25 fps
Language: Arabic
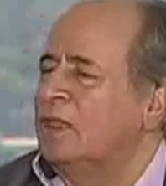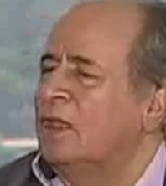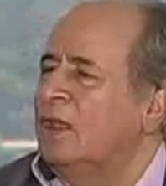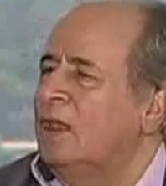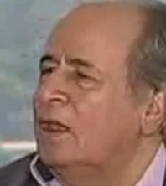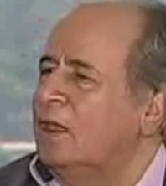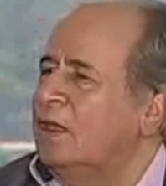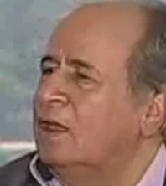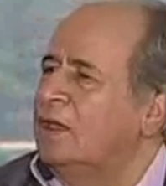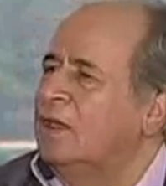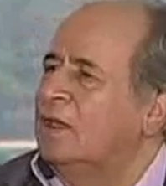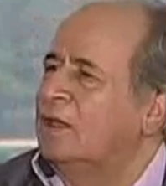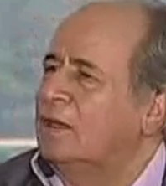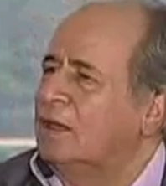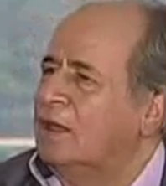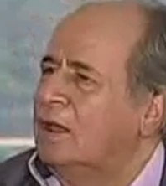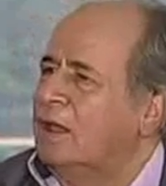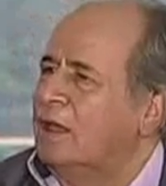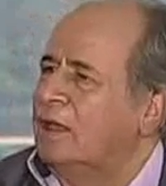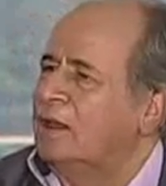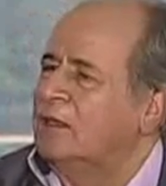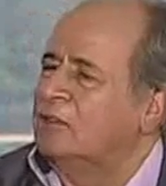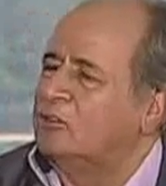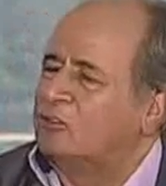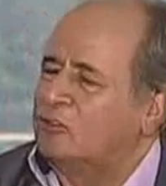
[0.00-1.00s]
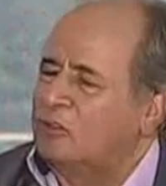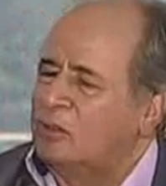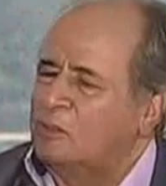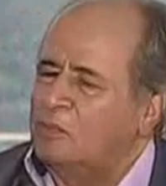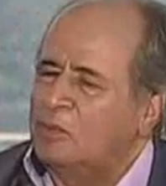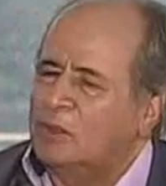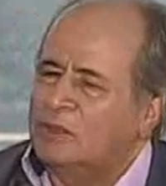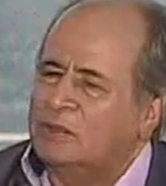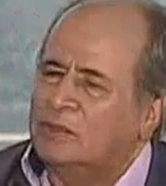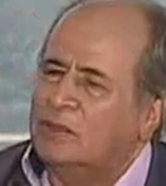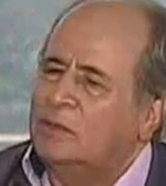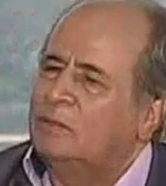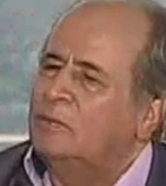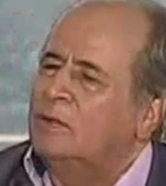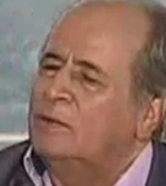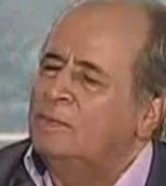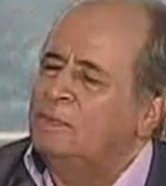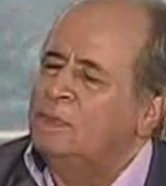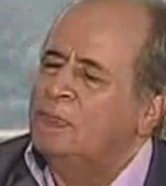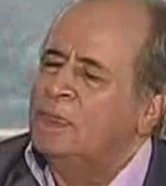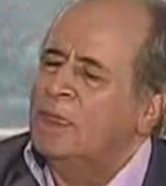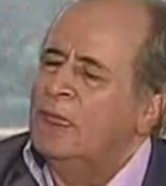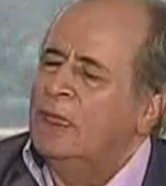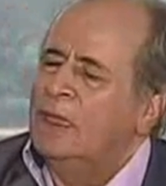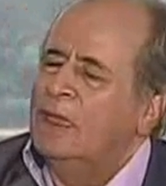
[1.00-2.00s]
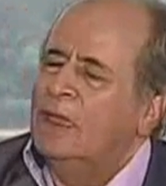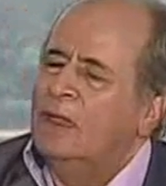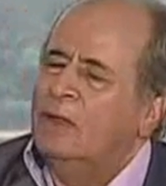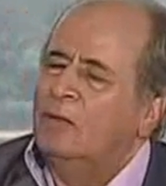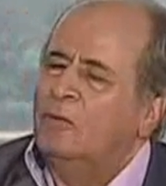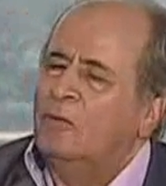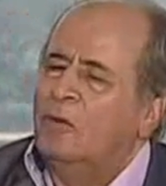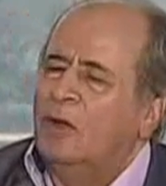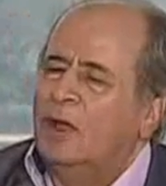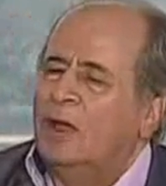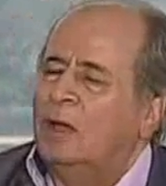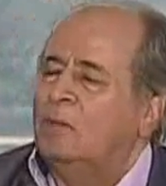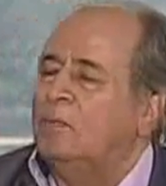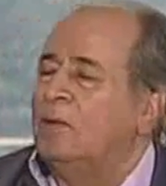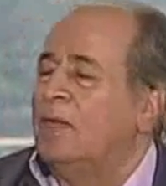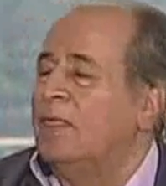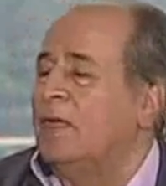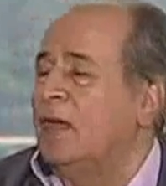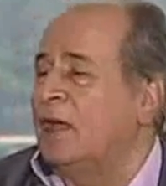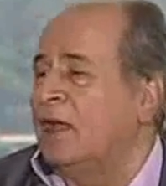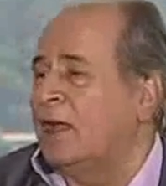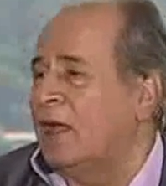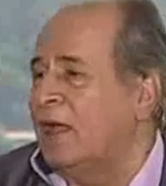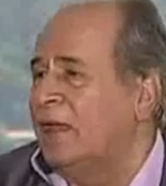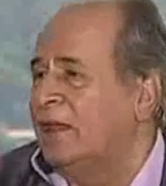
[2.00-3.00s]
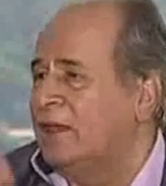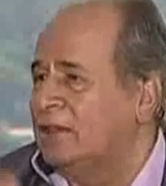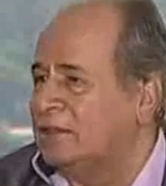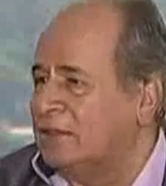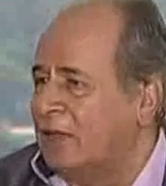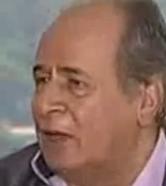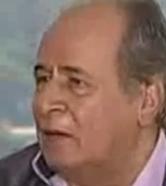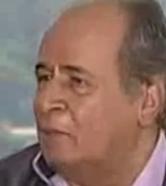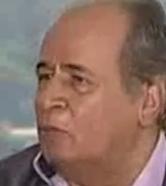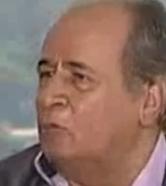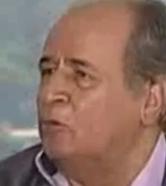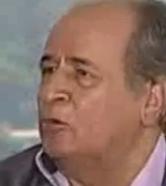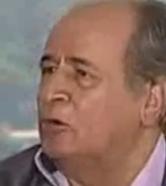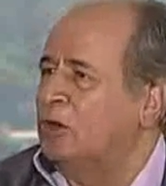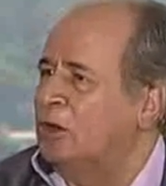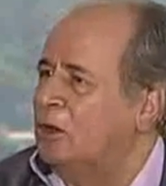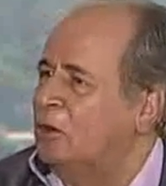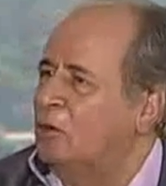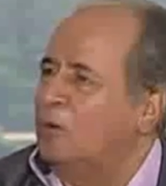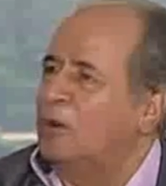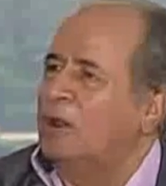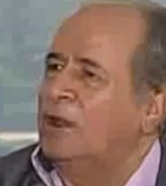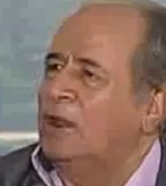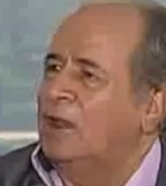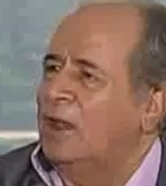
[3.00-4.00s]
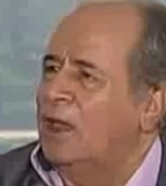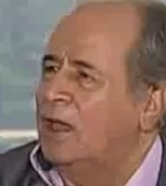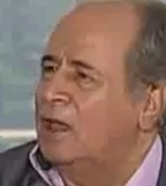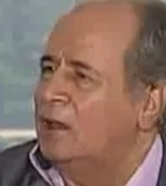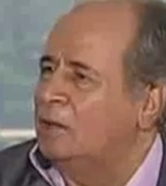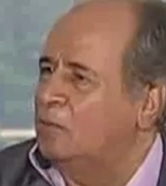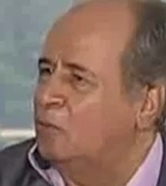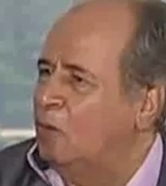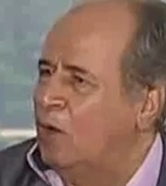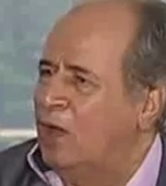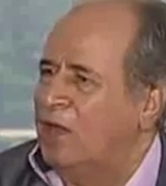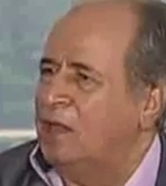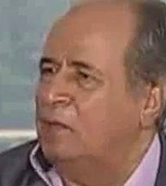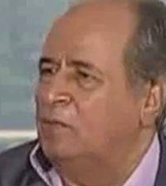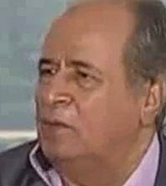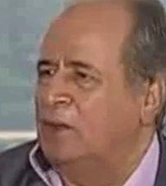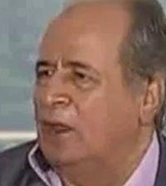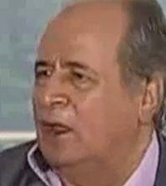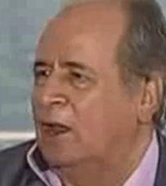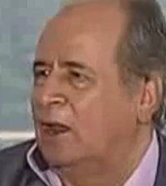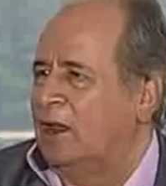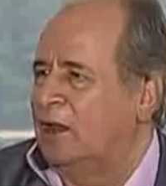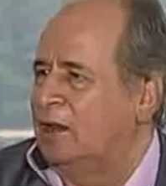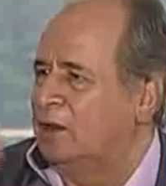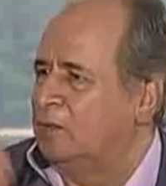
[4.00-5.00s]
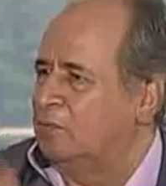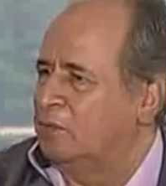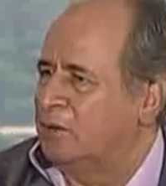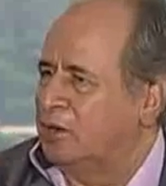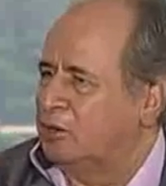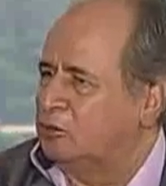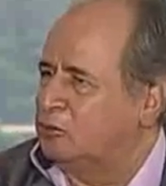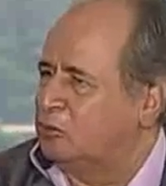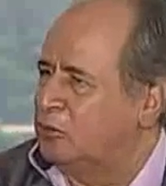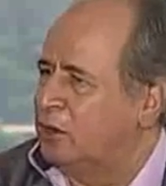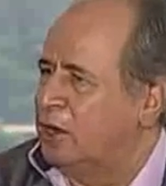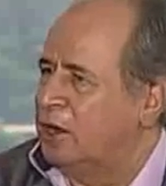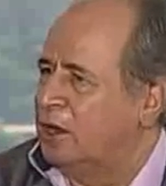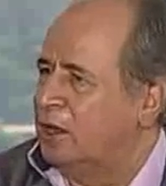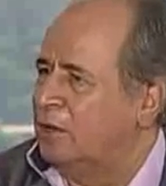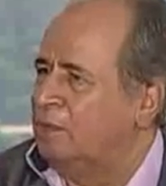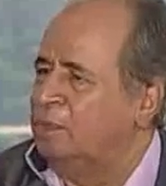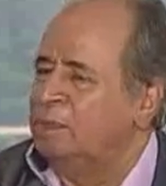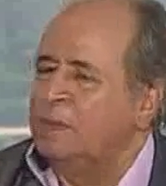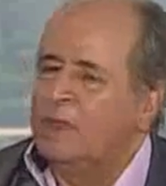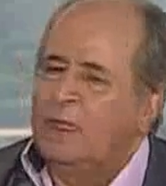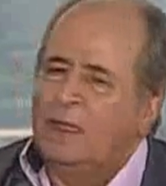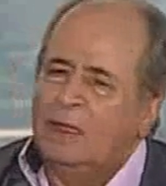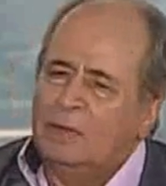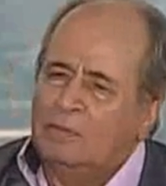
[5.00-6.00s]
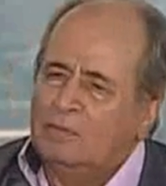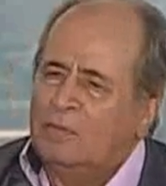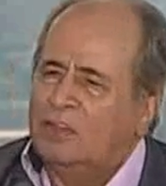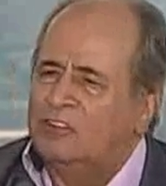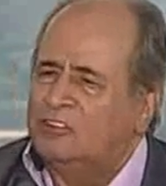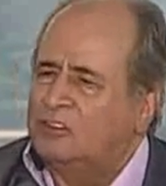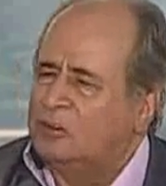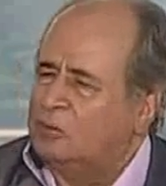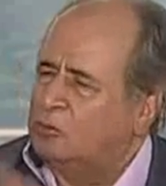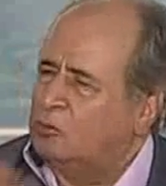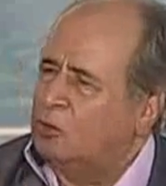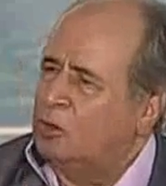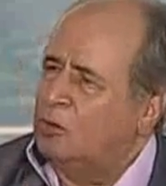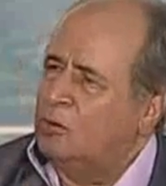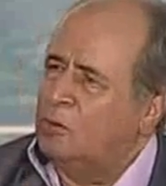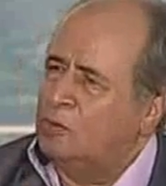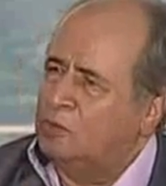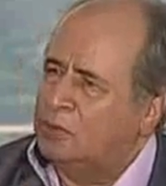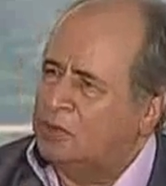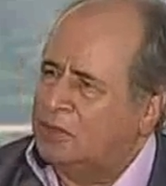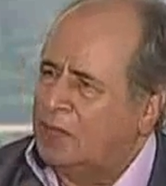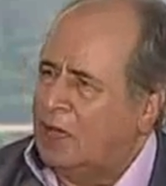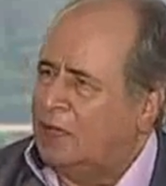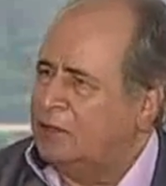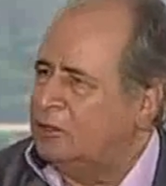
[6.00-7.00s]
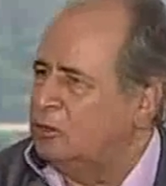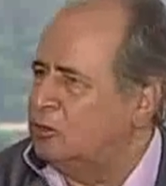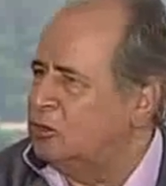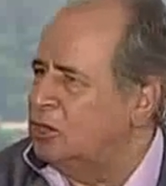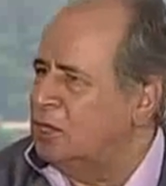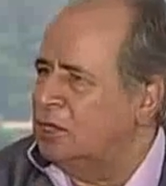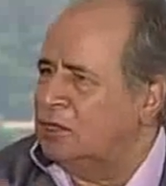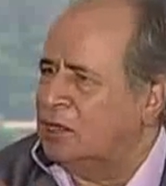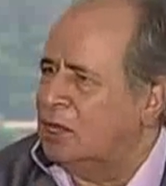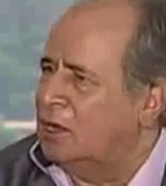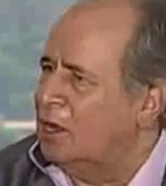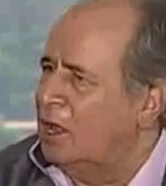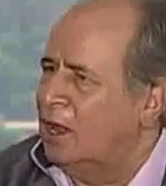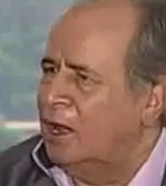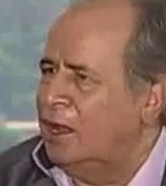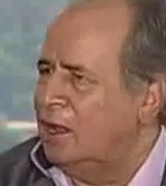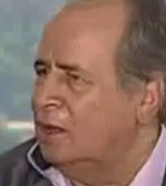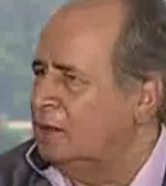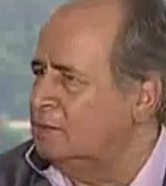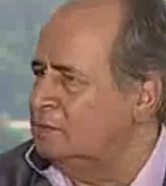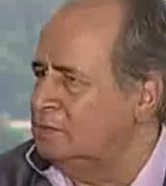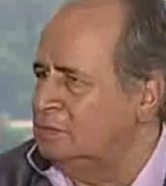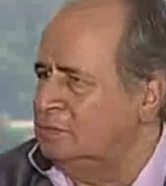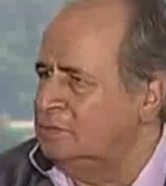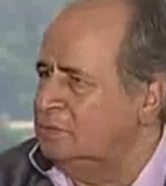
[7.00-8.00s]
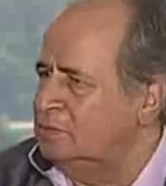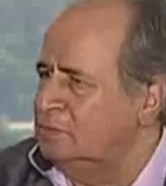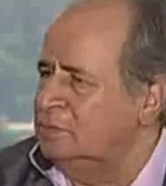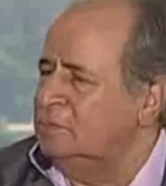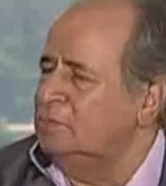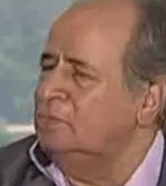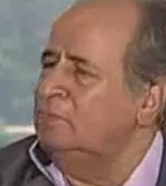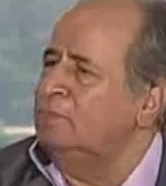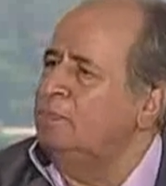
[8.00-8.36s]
اللي هي كانت تسمى طيبة وبدأ كانت آمون اللي هو الإله المهيمن على الإمبراطورية مصر بتؤمن بتعددية الآلهة نعم